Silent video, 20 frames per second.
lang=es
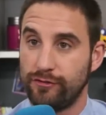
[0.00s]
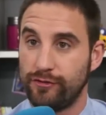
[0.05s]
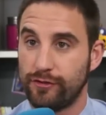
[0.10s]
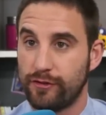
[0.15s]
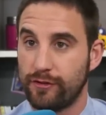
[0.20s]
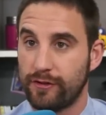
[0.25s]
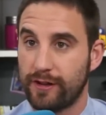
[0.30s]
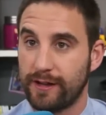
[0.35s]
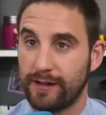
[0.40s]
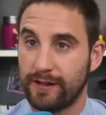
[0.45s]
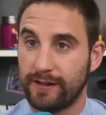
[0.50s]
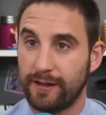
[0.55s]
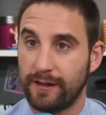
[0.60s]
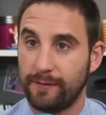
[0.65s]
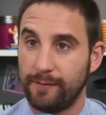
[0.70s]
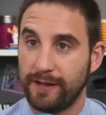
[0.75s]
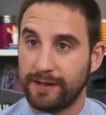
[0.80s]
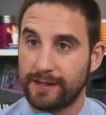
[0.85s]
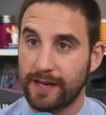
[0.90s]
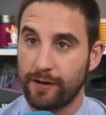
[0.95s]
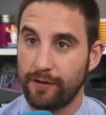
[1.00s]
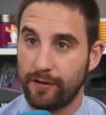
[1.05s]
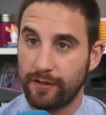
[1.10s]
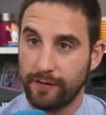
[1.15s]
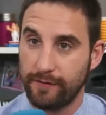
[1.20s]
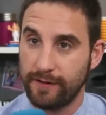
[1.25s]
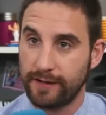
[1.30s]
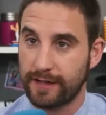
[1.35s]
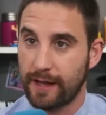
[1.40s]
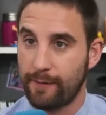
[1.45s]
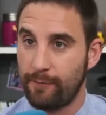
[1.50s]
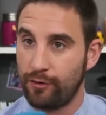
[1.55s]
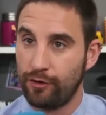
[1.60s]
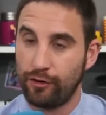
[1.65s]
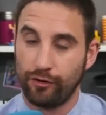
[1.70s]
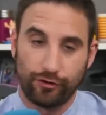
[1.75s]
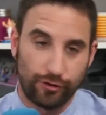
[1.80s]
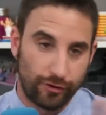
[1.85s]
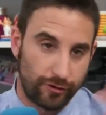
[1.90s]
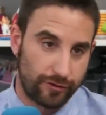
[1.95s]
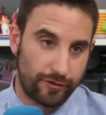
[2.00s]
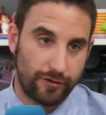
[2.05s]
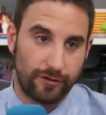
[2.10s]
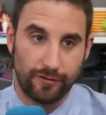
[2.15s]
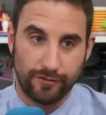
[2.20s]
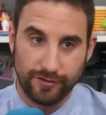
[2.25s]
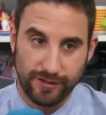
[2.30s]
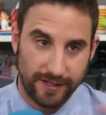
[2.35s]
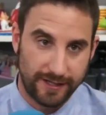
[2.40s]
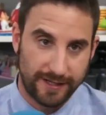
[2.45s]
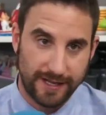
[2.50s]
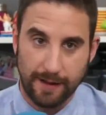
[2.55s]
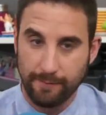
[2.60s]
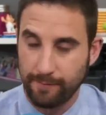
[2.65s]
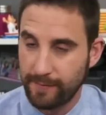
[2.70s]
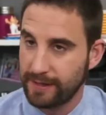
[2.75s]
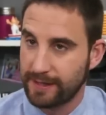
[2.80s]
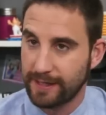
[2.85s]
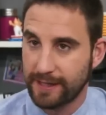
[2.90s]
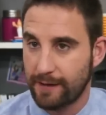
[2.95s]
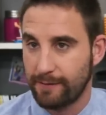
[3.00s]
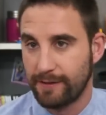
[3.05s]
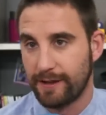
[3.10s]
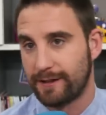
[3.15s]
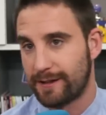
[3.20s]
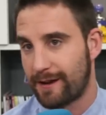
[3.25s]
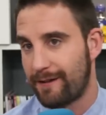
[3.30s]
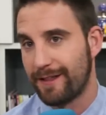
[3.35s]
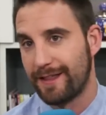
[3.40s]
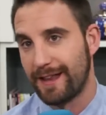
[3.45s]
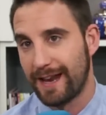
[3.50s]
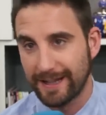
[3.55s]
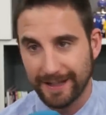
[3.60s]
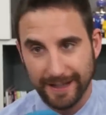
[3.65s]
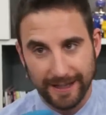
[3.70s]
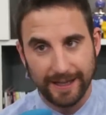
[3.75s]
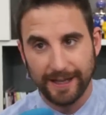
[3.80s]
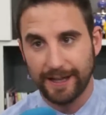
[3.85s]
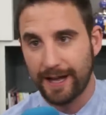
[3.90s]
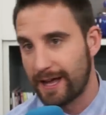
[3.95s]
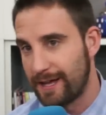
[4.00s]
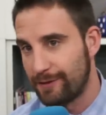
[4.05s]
Yo creo que mientras nos divirtamos nosotros se transmite también a través de la tele,